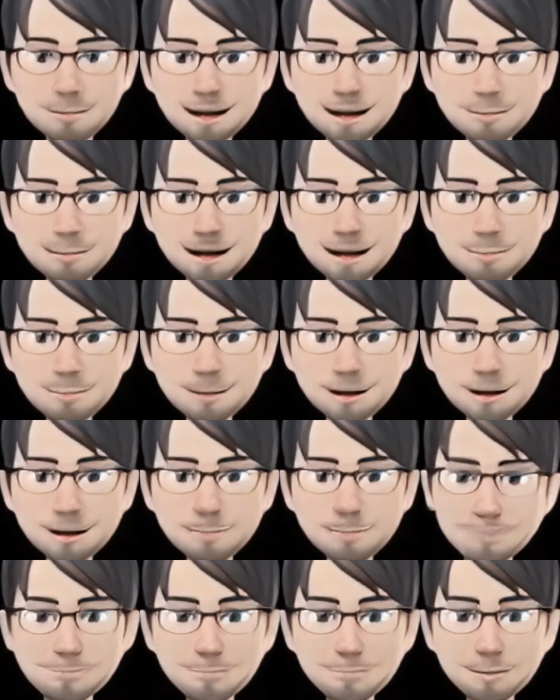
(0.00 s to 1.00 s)
consulte a
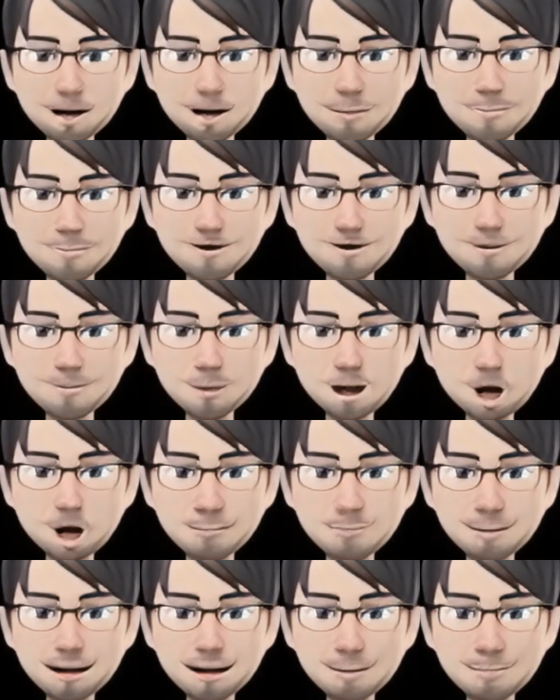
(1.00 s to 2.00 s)
su médico o
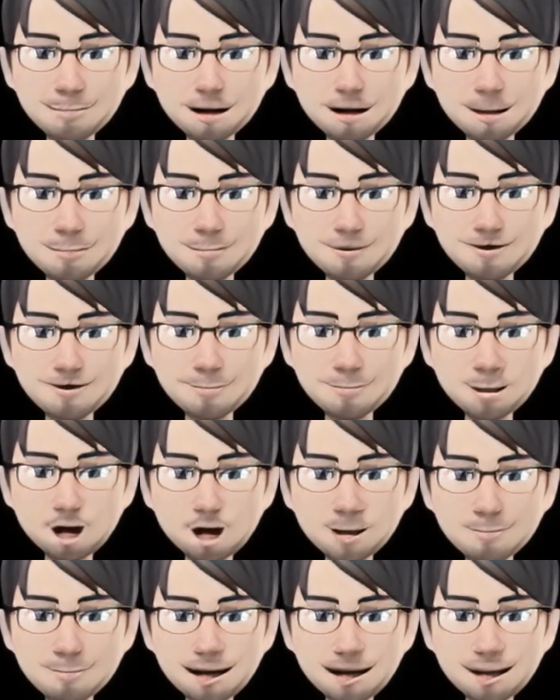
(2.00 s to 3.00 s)
farmacéutico,
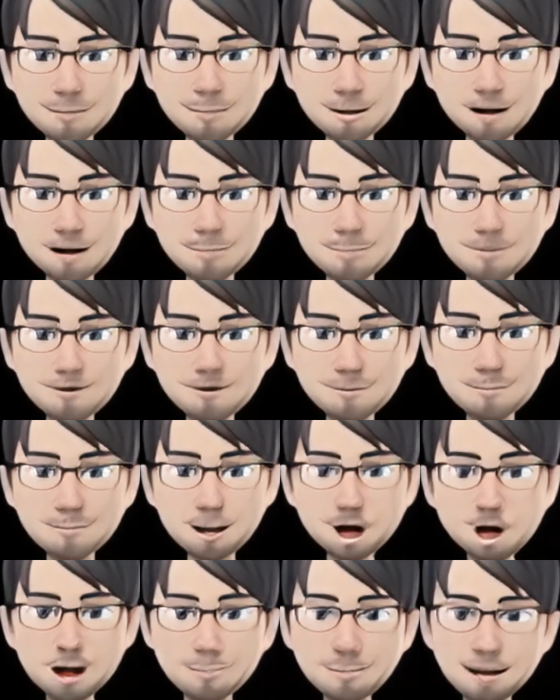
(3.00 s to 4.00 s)
incluso si se trata
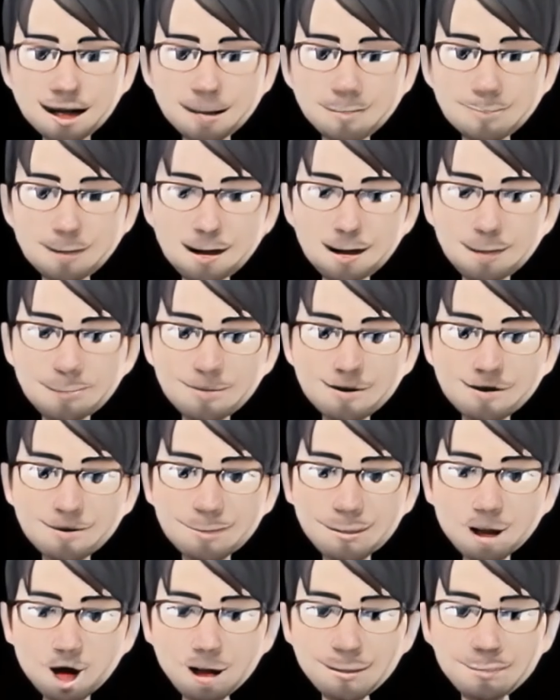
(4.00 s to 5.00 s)
de posibles
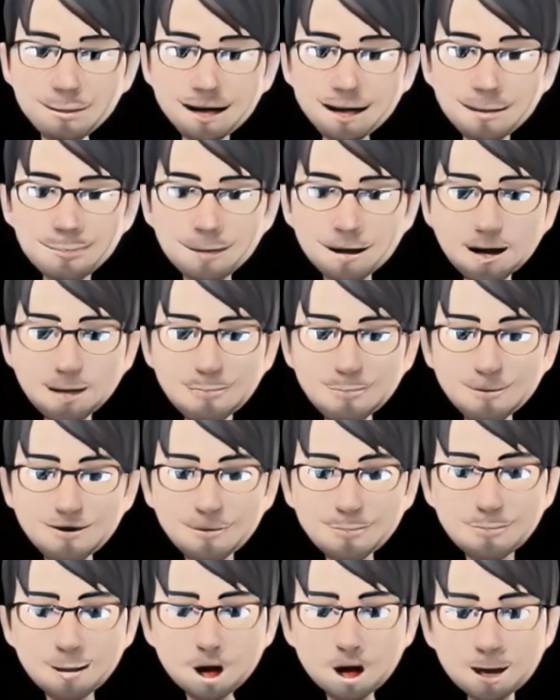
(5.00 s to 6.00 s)
efectos adversos que no
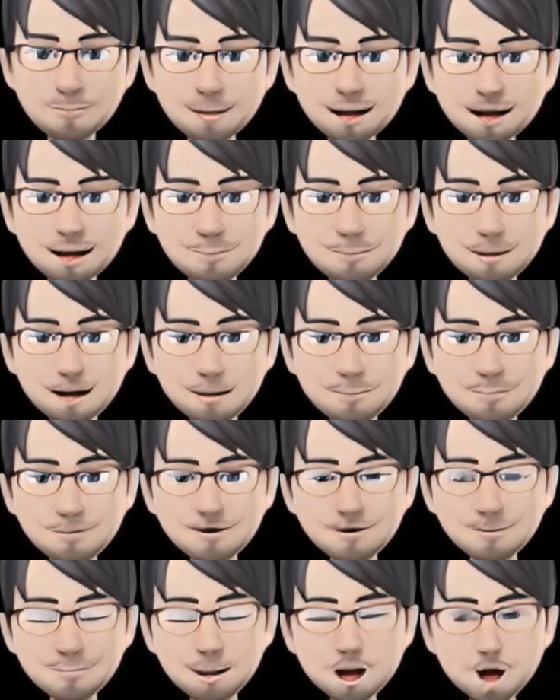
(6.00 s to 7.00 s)
aparecen en este
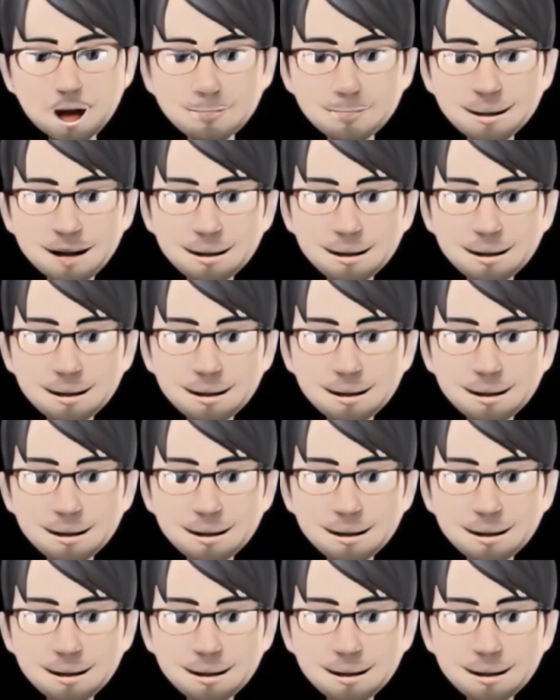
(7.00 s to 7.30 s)
prospecto.